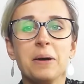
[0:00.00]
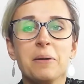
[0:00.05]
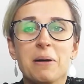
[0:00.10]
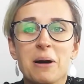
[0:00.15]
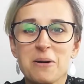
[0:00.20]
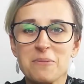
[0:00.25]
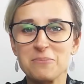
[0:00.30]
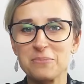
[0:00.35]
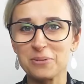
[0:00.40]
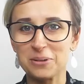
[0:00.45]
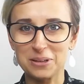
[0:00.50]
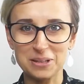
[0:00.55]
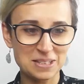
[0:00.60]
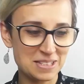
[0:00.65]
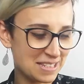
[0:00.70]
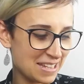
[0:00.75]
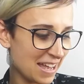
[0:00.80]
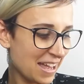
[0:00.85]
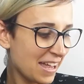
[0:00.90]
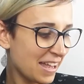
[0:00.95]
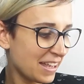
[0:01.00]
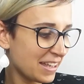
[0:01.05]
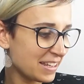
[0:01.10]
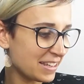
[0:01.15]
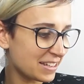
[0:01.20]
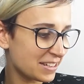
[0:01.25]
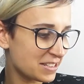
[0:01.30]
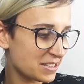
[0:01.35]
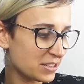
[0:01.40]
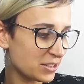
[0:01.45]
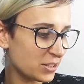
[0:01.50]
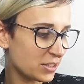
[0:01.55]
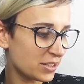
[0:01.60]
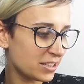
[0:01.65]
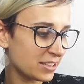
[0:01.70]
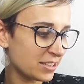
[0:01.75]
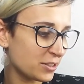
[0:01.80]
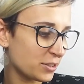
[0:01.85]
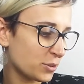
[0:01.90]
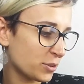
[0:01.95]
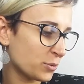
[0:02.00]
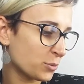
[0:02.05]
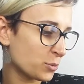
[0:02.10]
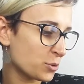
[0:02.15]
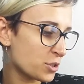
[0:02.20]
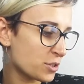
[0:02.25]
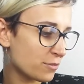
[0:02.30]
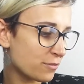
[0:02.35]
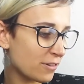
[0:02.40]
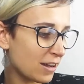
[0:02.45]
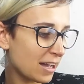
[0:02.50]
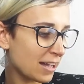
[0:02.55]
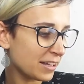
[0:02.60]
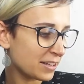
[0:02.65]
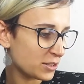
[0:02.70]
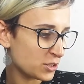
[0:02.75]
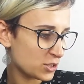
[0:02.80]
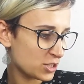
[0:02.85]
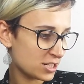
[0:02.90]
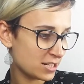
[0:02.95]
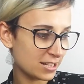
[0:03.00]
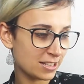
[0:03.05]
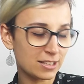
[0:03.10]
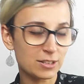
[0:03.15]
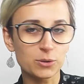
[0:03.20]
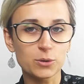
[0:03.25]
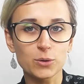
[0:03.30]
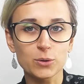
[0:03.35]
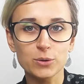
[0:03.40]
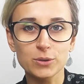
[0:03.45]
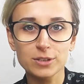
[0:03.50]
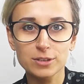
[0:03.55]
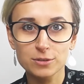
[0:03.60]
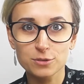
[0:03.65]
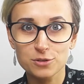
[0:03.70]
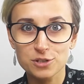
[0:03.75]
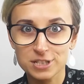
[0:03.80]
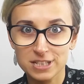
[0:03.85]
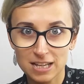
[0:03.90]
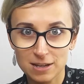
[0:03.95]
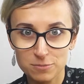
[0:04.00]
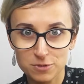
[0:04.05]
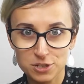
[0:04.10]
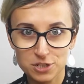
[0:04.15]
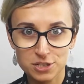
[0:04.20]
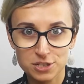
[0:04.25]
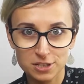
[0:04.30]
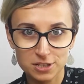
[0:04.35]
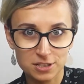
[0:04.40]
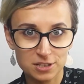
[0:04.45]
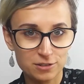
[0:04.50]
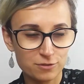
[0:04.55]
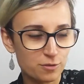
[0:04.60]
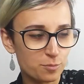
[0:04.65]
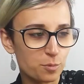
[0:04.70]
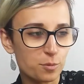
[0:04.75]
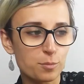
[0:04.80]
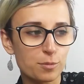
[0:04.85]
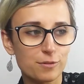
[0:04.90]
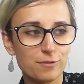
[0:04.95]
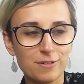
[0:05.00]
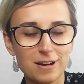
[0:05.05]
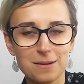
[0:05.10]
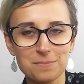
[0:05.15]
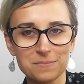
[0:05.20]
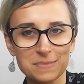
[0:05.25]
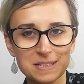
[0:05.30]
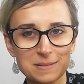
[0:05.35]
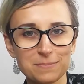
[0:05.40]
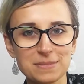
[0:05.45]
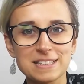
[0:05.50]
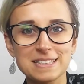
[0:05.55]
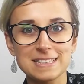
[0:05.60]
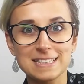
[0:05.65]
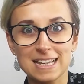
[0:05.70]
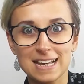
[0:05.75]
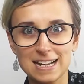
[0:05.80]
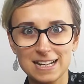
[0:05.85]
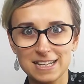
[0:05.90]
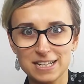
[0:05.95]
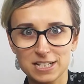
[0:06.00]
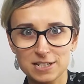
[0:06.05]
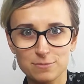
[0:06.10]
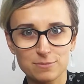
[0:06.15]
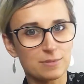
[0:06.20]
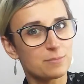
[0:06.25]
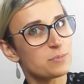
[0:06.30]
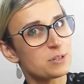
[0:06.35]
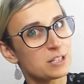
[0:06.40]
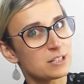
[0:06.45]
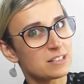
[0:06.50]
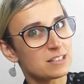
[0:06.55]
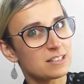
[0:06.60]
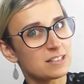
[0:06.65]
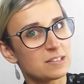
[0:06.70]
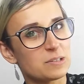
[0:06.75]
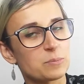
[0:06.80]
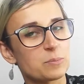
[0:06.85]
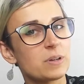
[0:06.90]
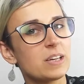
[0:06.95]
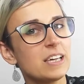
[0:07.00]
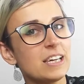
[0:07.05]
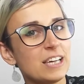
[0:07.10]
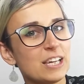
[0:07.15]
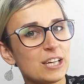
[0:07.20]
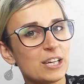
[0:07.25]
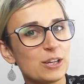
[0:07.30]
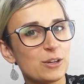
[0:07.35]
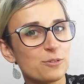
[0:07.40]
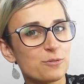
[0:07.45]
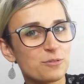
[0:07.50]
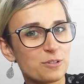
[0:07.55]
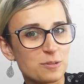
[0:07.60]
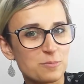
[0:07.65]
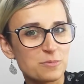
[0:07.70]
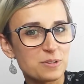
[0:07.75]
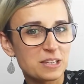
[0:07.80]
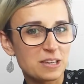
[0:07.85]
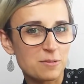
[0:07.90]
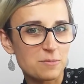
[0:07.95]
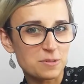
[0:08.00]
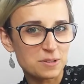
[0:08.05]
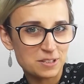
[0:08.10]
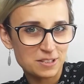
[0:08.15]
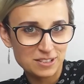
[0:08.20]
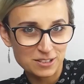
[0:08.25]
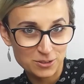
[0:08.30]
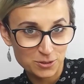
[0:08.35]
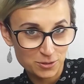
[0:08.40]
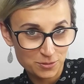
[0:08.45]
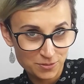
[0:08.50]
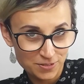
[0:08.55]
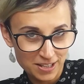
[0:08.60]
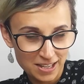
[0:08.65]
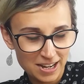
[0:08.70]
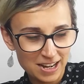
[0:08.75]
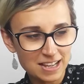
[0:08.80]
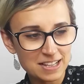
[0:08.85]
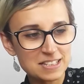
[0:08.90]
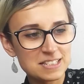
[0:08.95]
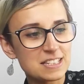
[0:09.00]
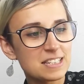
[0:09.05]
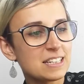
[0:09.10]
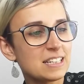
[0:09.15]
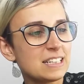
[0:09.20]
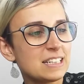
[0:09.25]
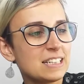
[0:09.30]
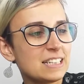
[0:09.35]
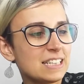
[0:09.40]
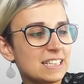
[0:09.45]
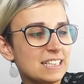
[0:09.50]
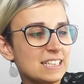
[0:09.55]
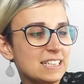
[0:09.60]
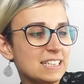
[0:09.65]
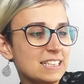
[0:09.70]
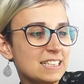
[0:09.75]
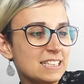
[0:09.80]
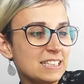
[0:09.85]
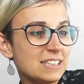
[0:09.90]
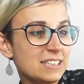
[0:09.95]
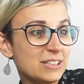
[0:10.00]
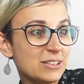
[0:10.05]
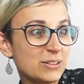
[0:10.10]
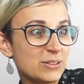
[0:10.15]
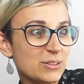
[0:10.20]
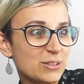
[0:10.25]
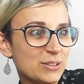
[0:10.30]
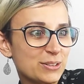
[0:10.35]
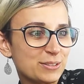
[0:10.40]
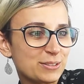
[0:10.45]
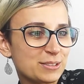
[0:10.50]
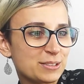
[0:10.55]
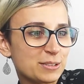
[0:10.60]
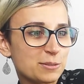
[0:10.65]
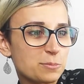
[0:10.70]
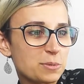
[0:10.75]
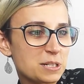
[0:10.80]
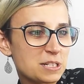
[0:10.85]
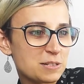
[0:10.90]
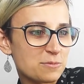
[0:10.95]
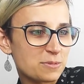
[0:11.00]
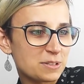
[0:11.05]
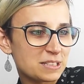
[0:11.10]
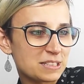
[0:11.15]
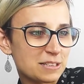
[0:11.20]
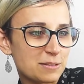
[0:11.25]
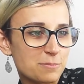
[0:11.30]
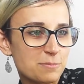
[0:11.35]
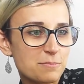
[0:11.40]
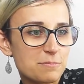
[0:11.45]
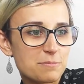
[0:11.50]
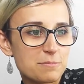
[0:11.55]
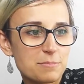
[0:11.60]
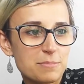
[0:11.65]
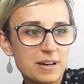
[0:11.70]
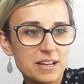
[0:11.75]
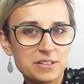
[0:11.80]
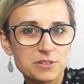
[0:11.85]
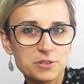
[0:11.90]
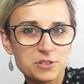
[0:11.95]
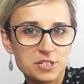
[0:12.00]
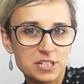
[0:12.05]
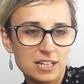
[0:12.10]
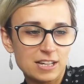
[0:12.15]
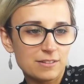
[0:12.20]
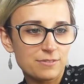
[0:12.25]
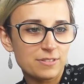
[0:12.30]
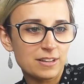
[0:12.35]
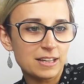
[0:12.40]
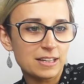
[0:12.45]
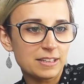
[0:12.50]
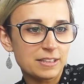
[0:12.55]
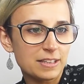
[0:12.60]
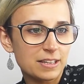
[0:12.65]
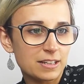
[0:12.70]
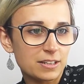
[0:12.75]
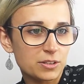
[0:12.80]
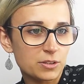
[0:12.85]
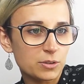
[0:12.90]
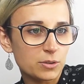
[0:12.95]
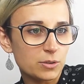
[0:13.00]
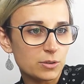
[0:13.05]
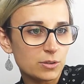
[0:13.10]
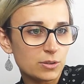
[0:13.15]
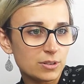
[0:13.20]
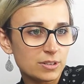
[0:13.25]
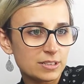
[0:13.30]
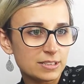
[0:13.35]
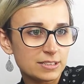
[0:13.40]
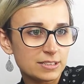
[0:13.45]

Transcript: Nie mam pojęcia, jak się ich używa. Jeszcze tego nie doczytałam, jeszcze ich nie wypróbowałam specjalnie, żeby przed tym e, filmikiem ich nie otwierać. No, zobaczymy. Jestem bardzo ciekawa, jak to